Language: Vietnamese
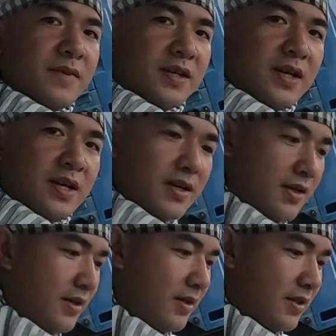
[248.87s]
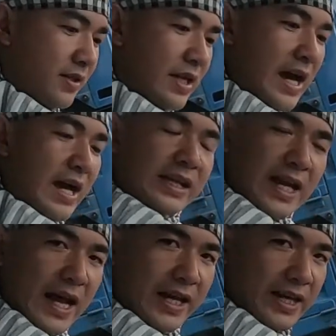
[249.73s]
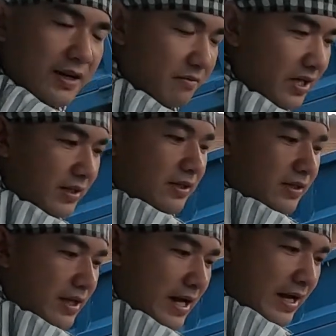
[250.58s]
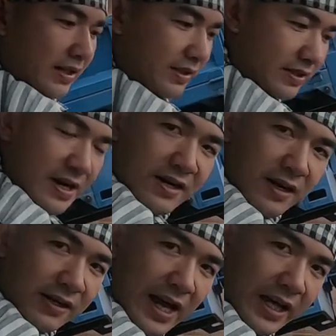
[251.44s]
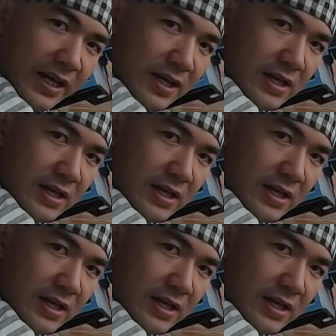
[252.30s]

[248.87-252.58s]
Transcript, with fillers: đó và tay lái đặc biệt à trợ lực lái